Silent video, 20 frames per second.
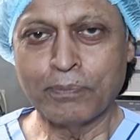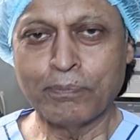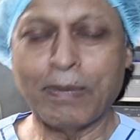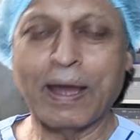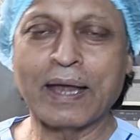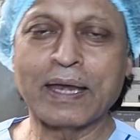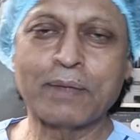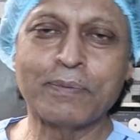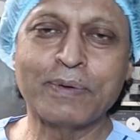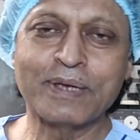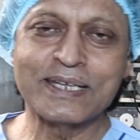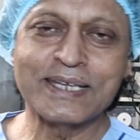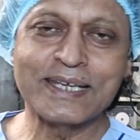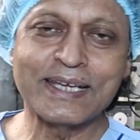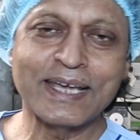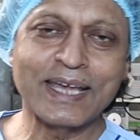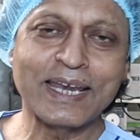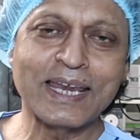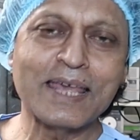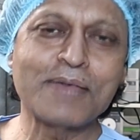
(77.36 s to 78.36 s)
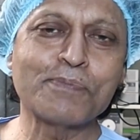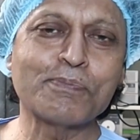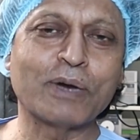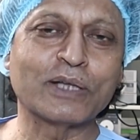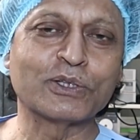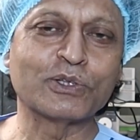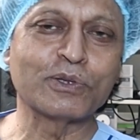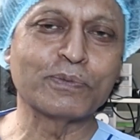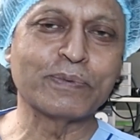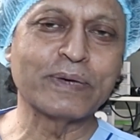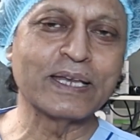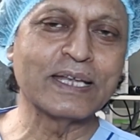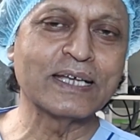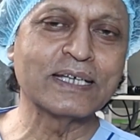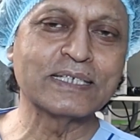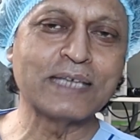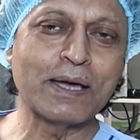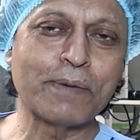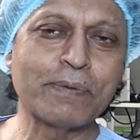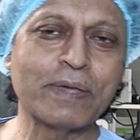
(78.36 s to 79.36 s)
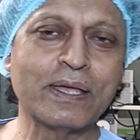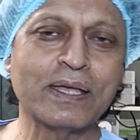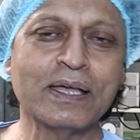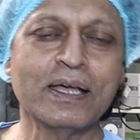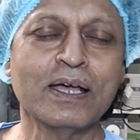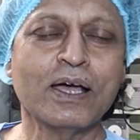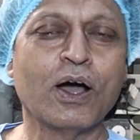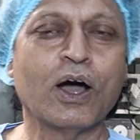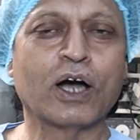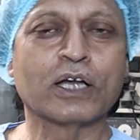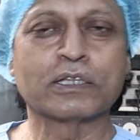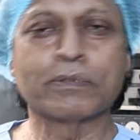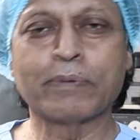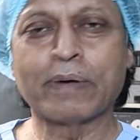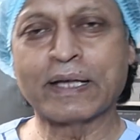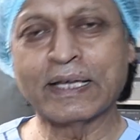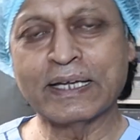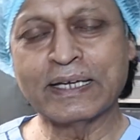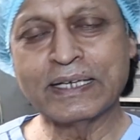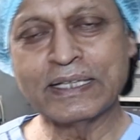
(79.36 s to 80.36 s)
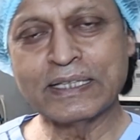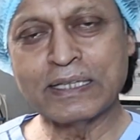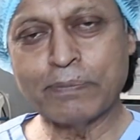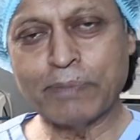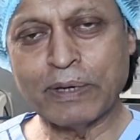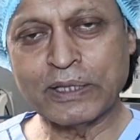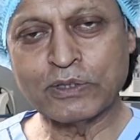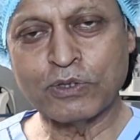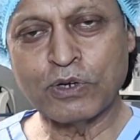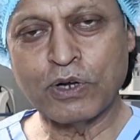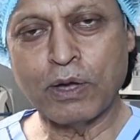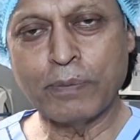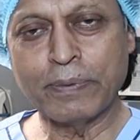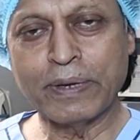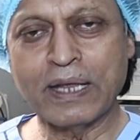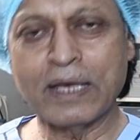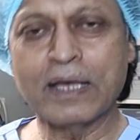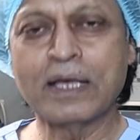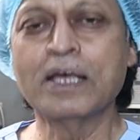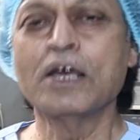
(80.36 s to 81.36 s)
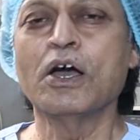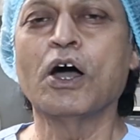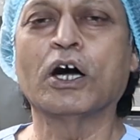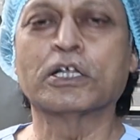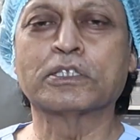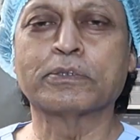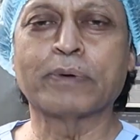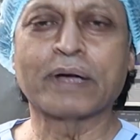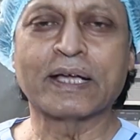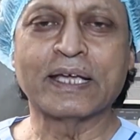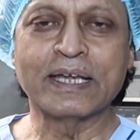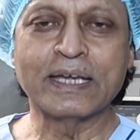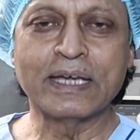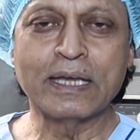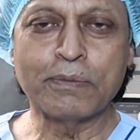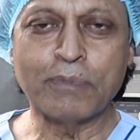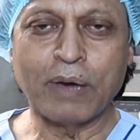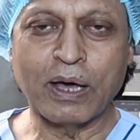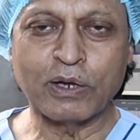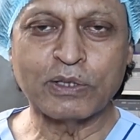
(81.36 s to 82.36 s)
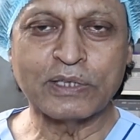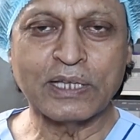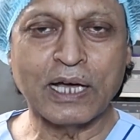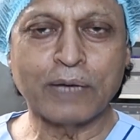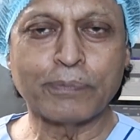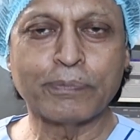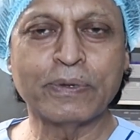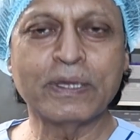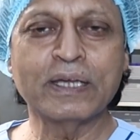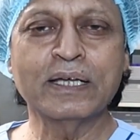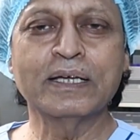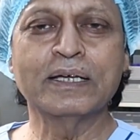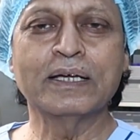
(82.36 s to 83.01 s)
পানি বেশি খেলেই পাথর বেরিয়ে যাবে অথবা কিডনিতে পাথর হবে না অথবা কিডনি ভালো থাকবে